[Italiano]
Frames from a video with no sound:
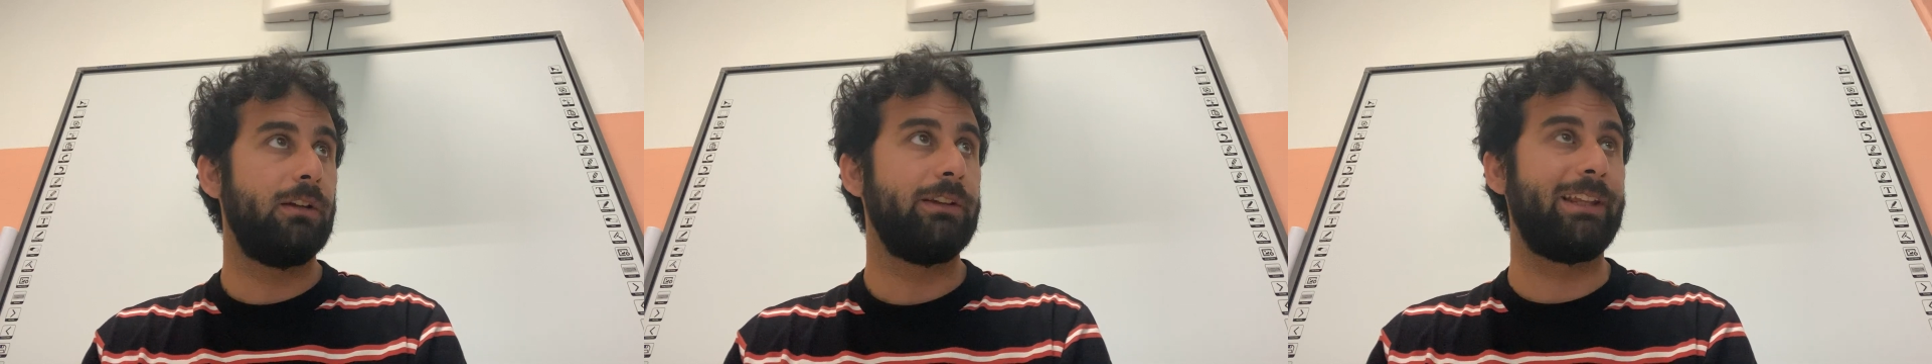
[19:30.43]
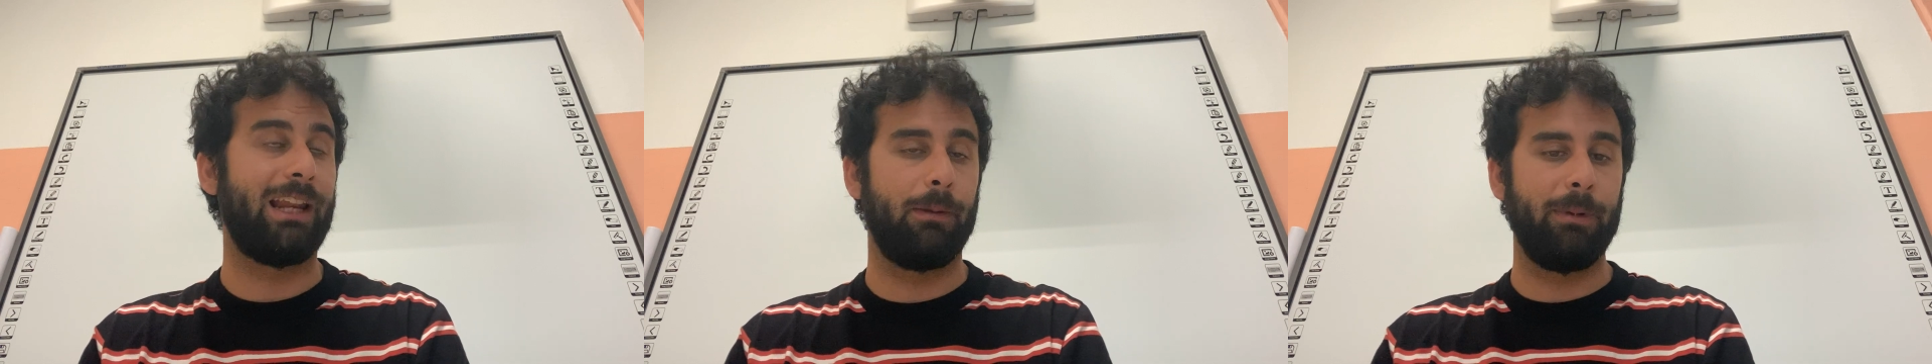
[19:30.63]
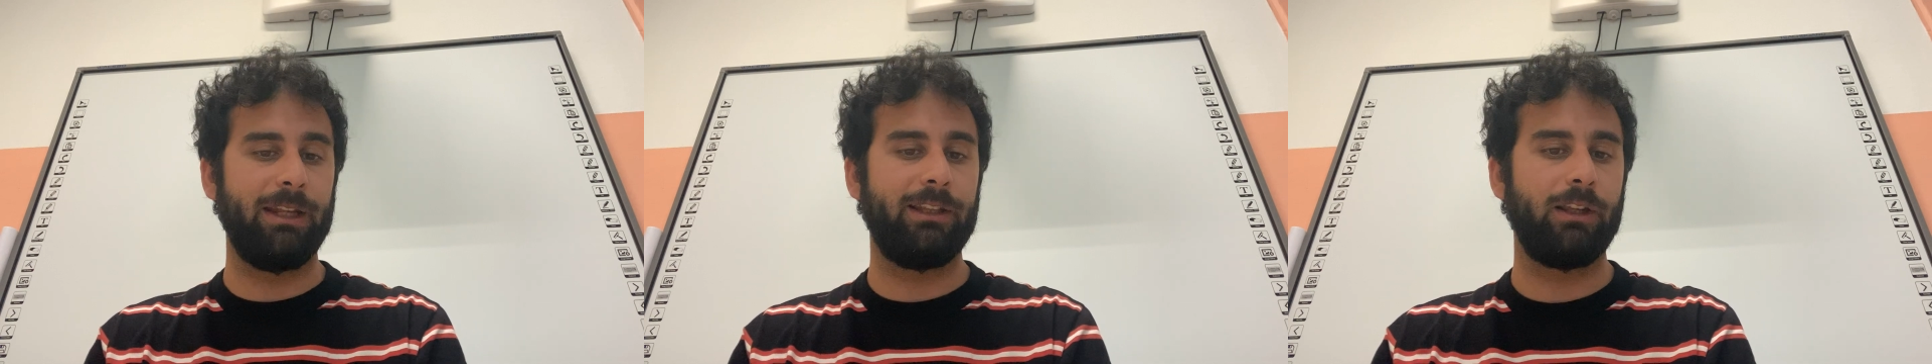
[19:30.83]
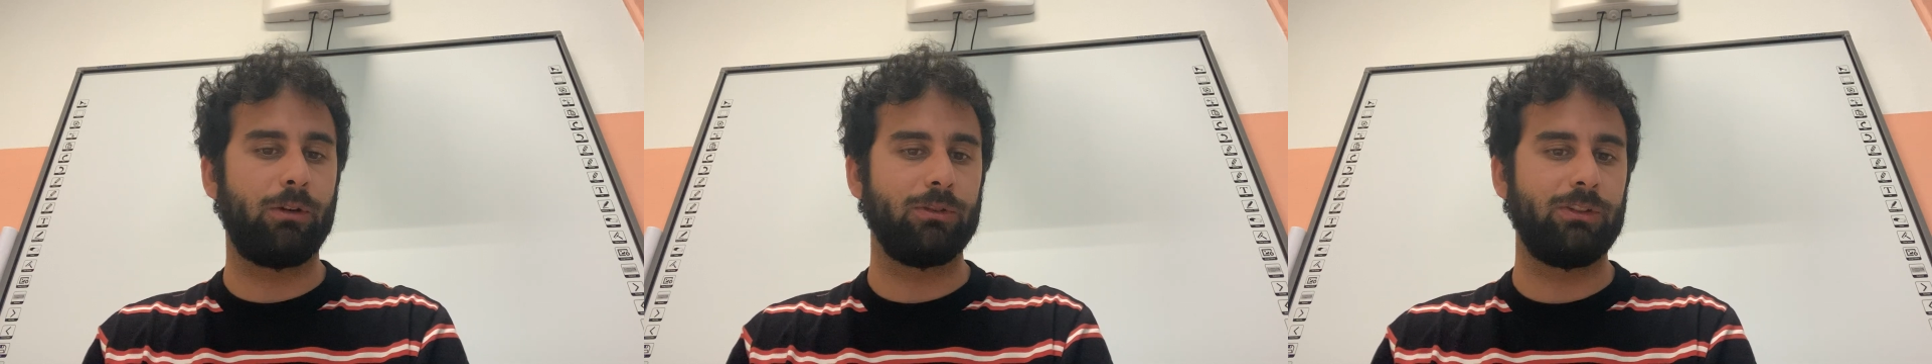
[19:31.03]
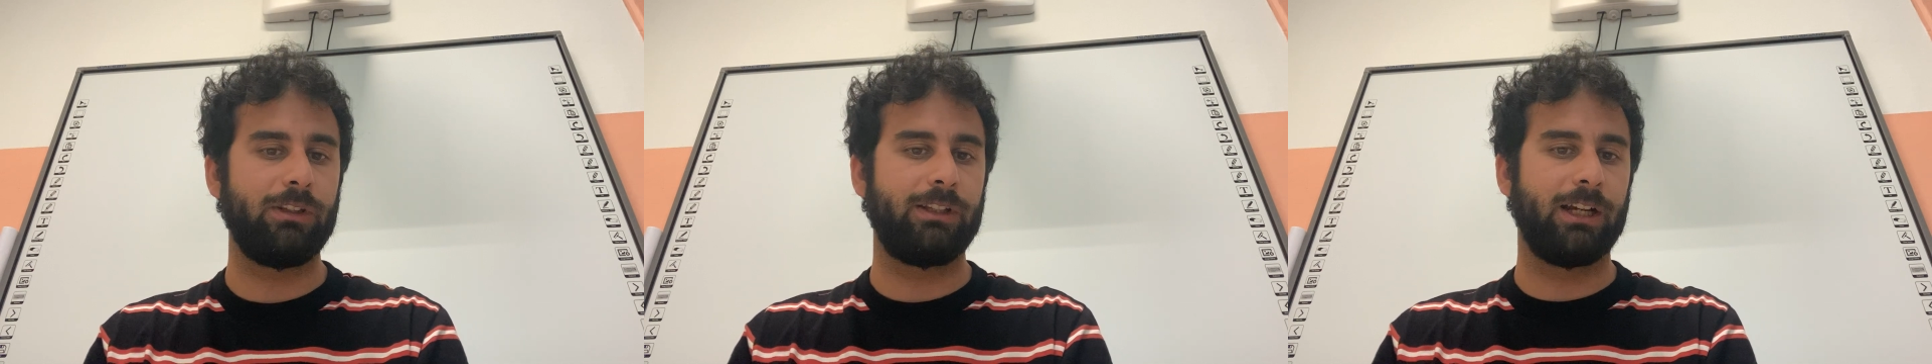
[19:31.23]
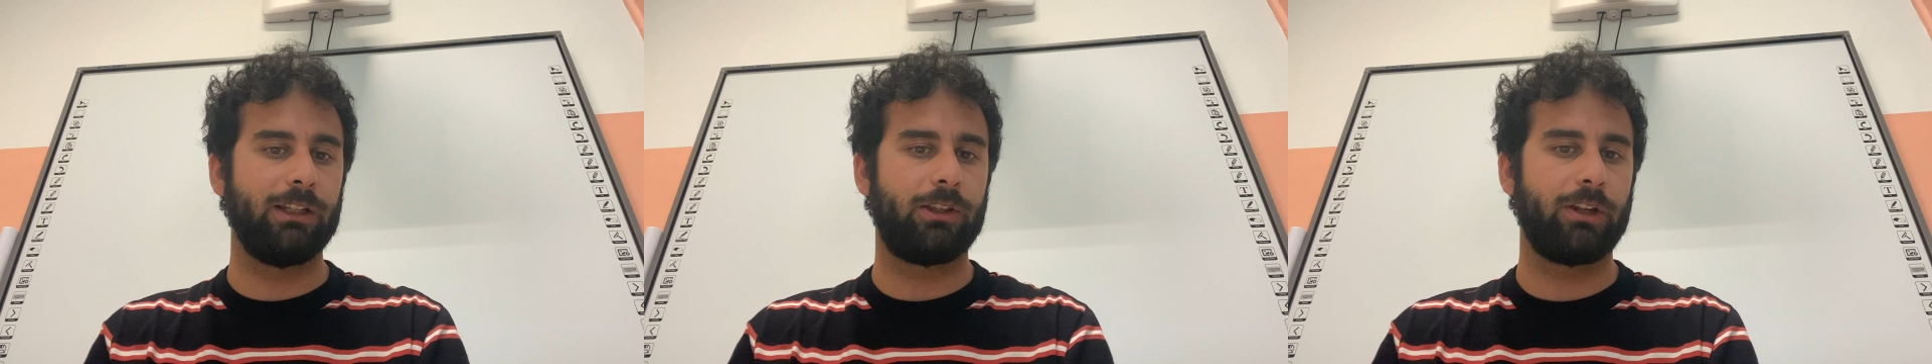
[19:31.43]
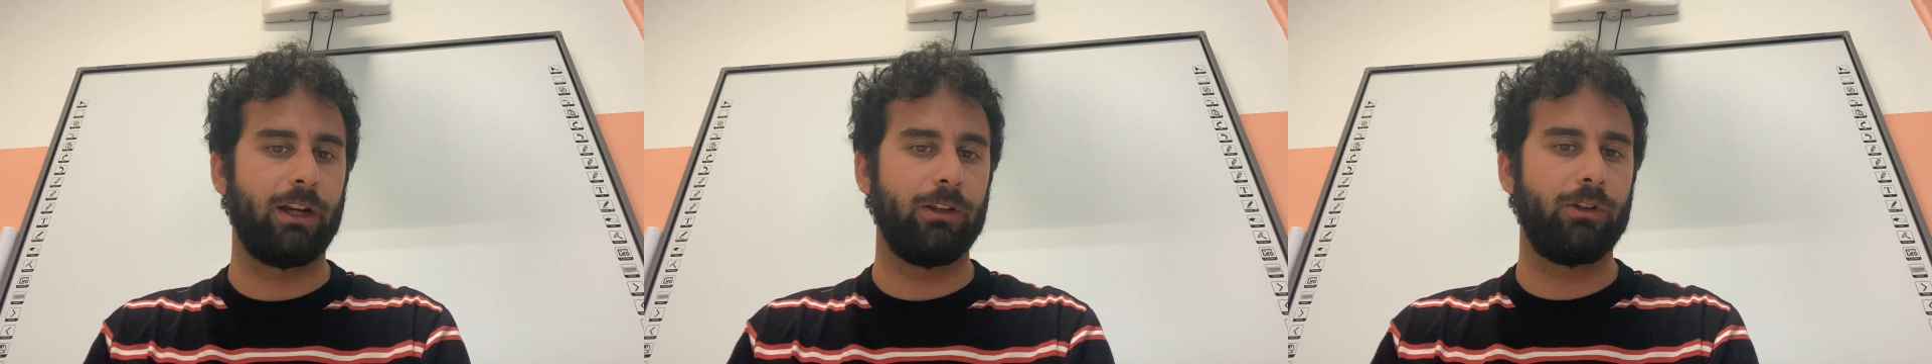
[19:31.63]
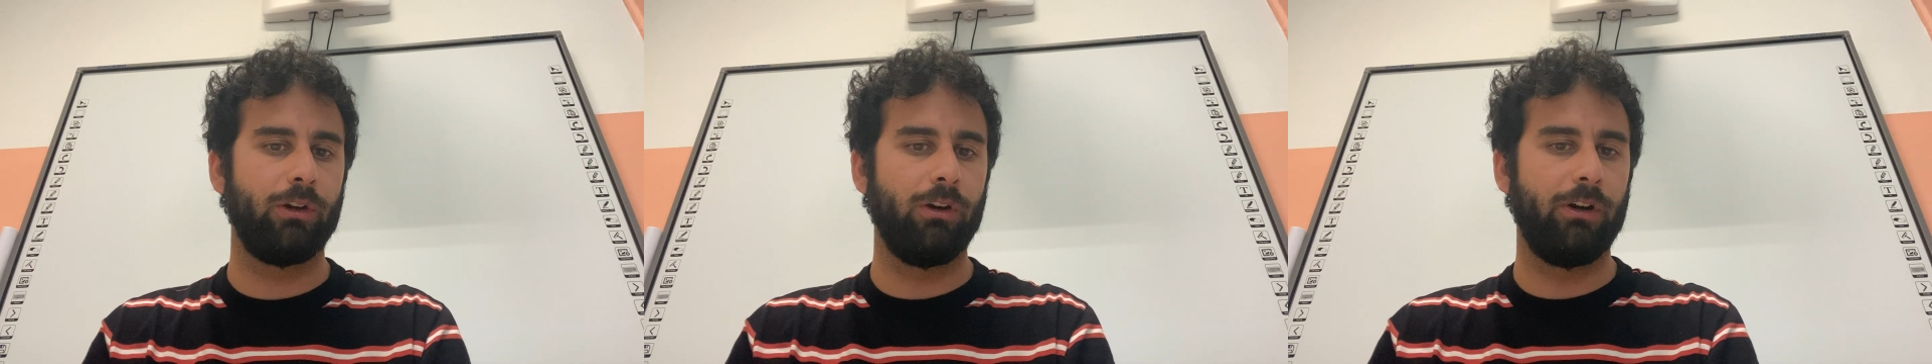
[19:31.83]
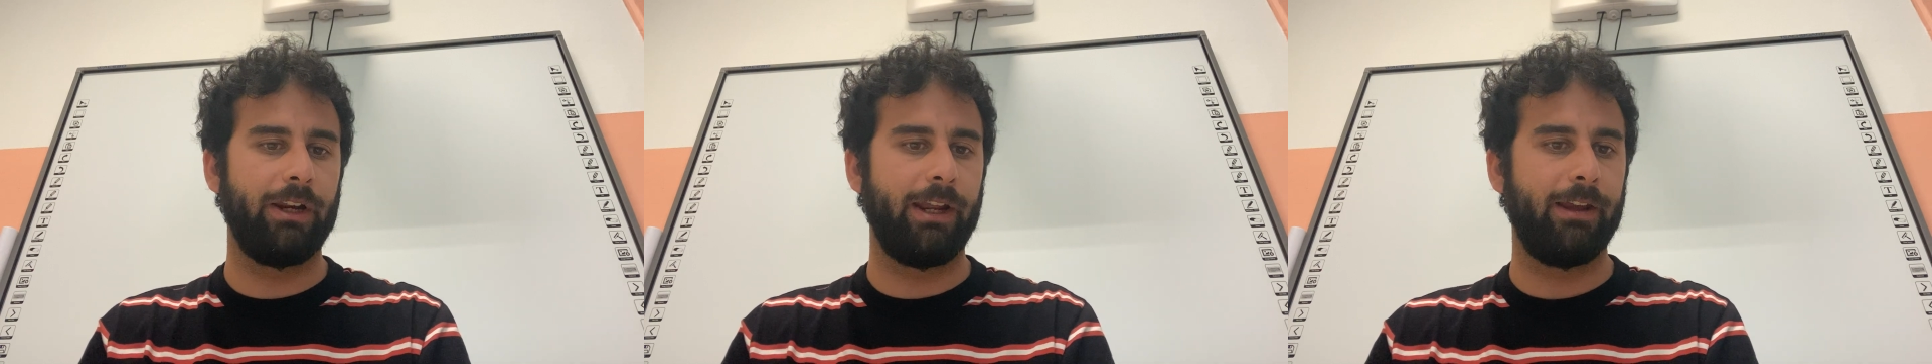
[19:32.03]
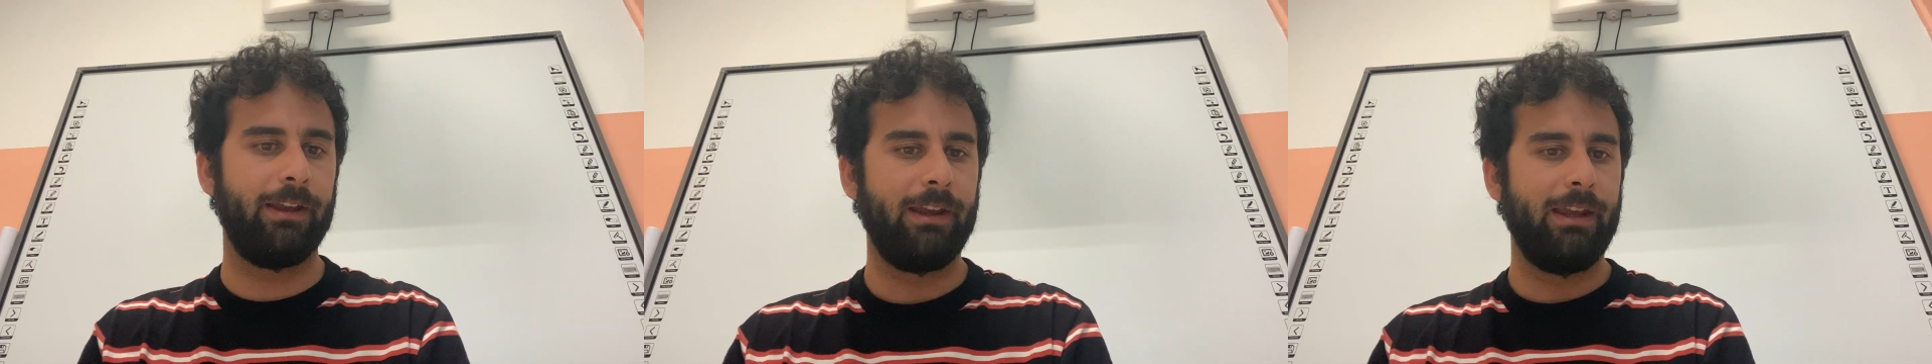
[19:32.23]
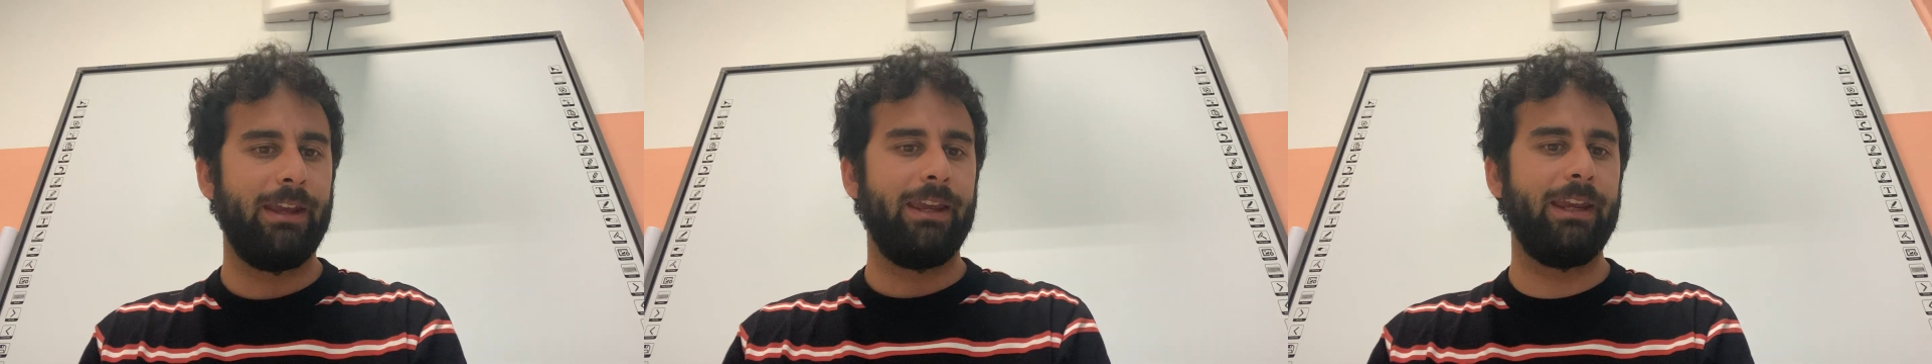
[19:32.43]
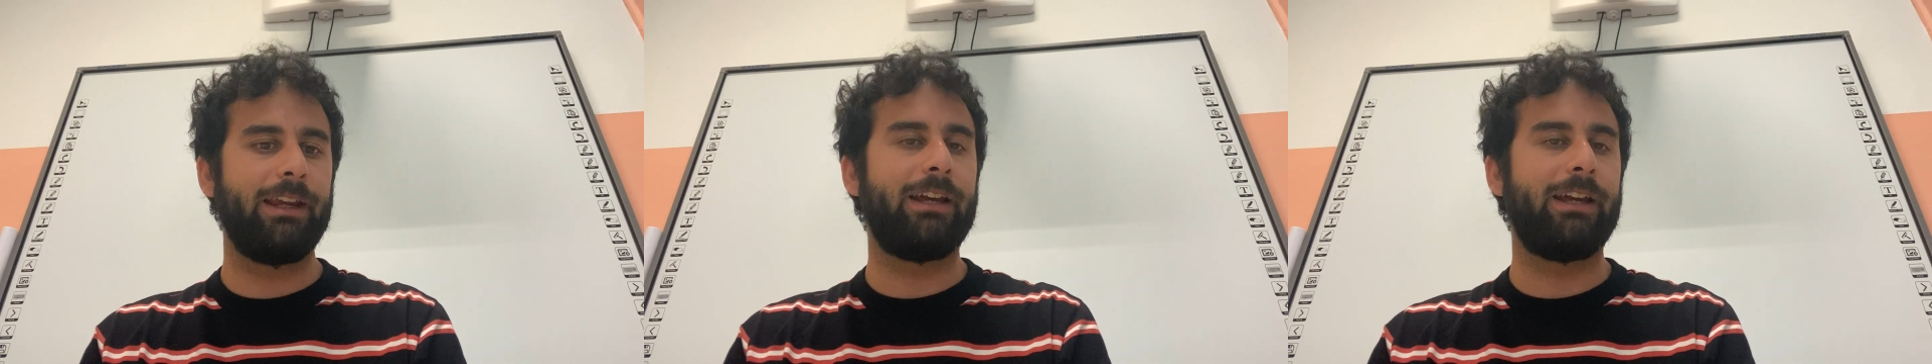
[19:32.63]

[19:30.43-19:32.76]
ti lamenti così tanto dal dolore e